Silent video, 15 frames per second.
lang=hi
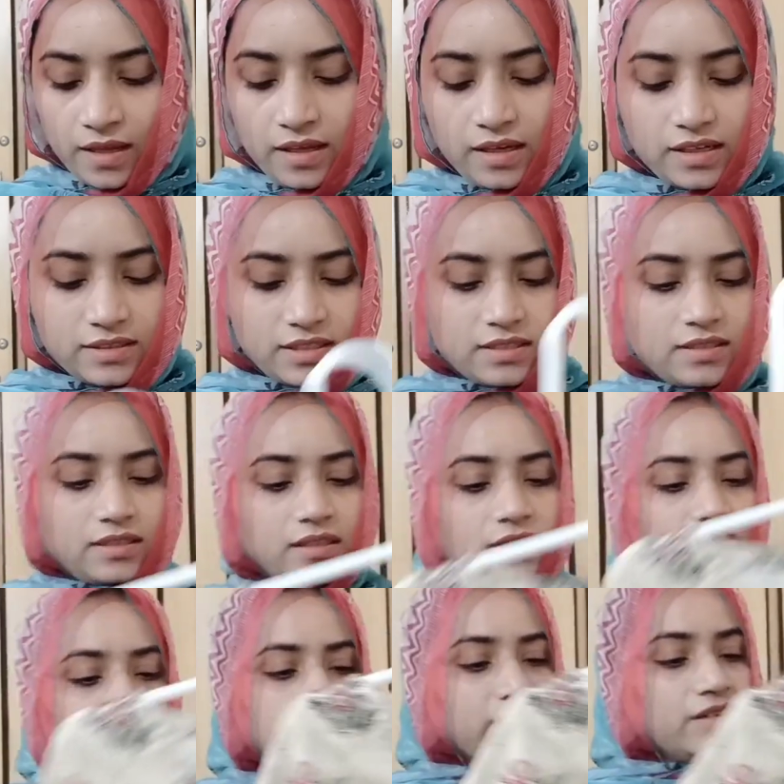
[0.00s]
अच्छा जी
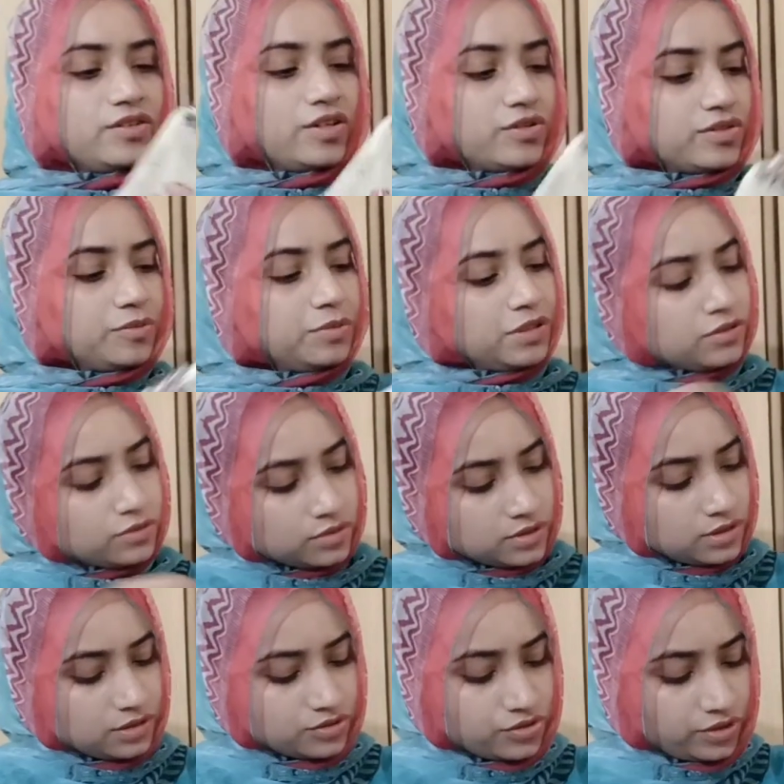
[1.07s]
और इसका ट्राउज़र
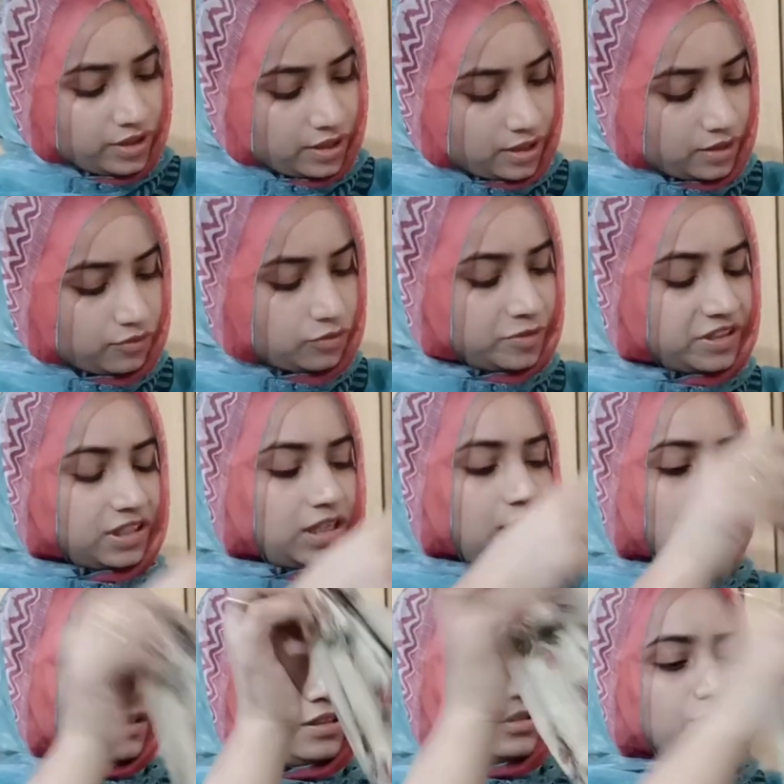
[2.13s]
बिल्कुल जो है वो मैं
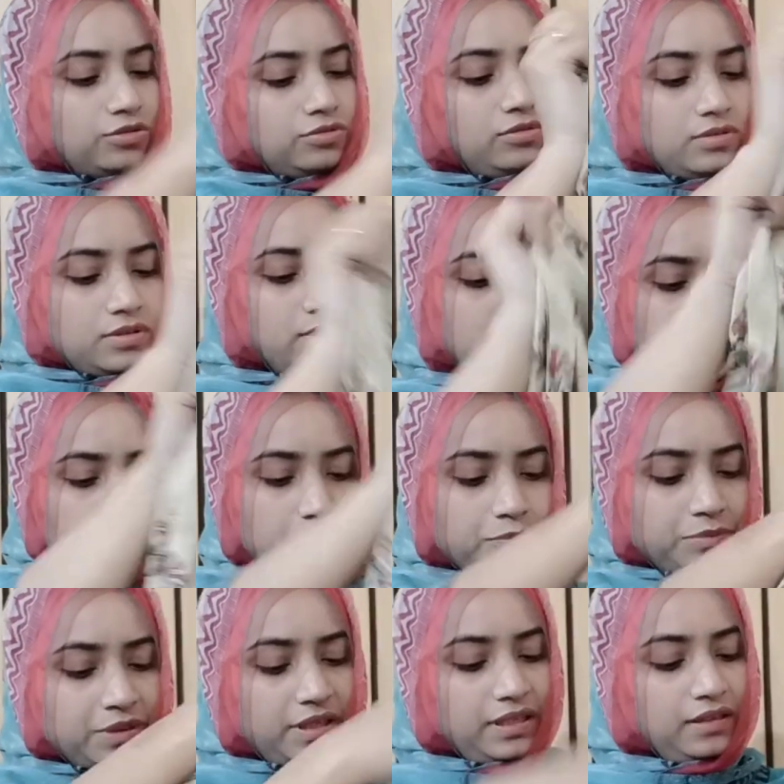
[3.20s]
दिखा देती हूँ
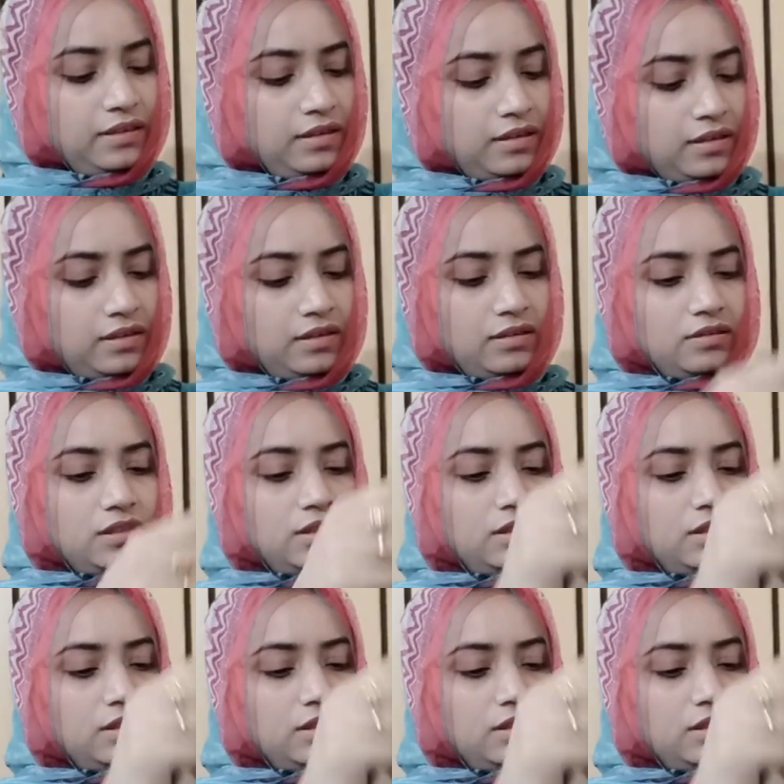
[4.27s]
सिंपल है ठीक